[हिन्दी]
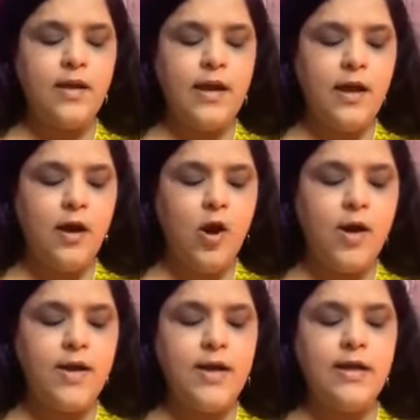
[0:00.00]
के
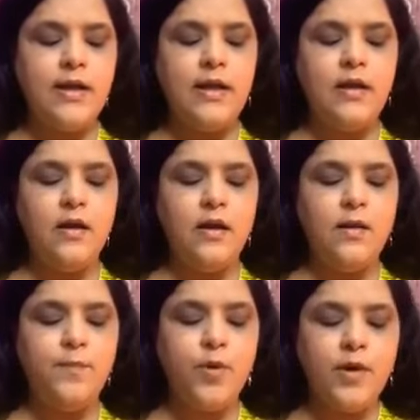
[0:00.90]
अकॉर्डिंगली
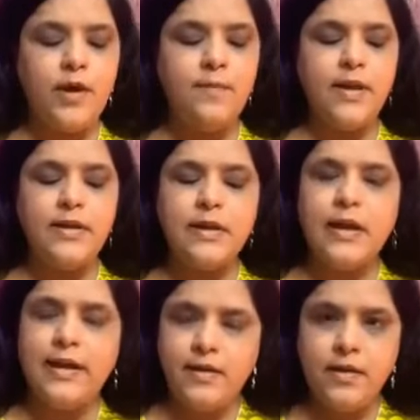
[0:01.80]
पूर्णिमंथ
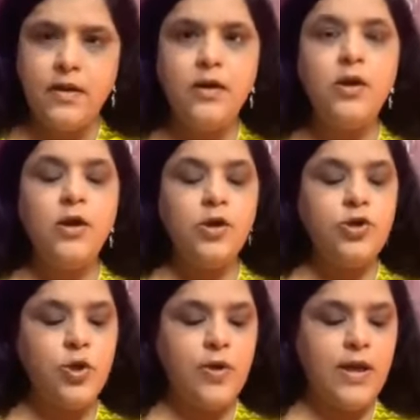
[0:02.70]
कैलेंडर
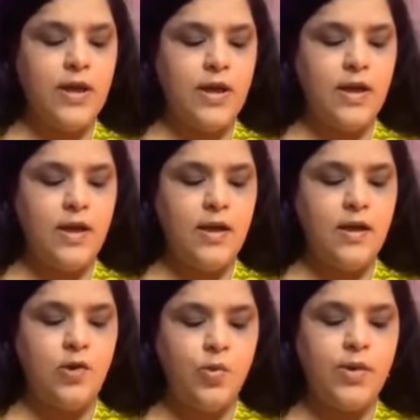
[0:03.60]
जो कि
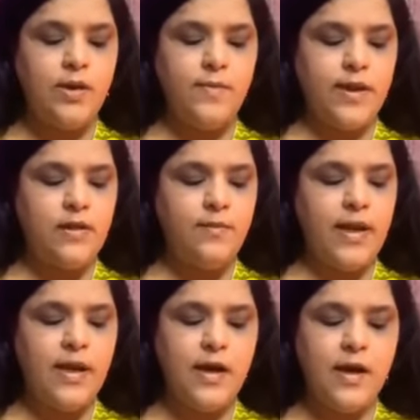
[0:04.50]
लूनर मंथ
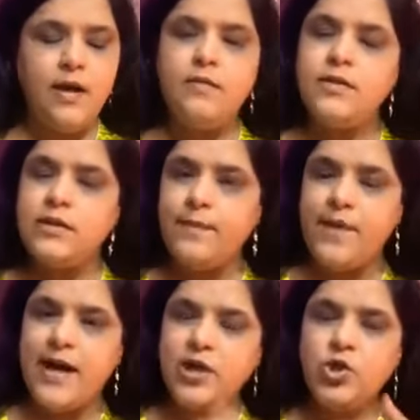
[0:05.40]
में जब
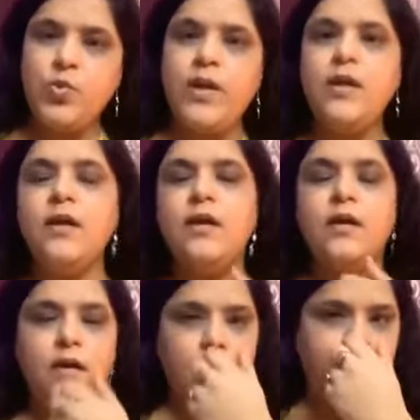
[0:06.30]
अश्विन
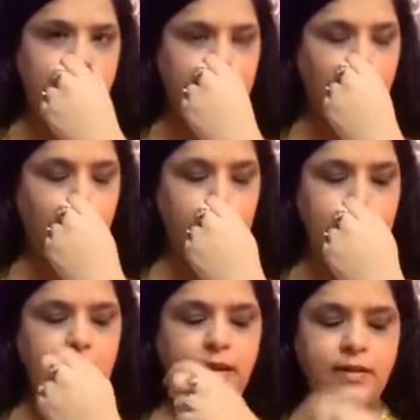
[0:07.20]
बिगनिंग
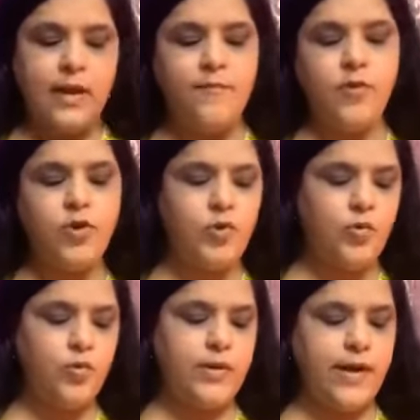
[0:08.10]
होती है तब वो
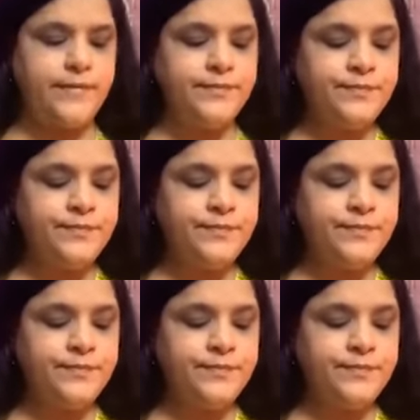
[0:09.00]
शुरू होता है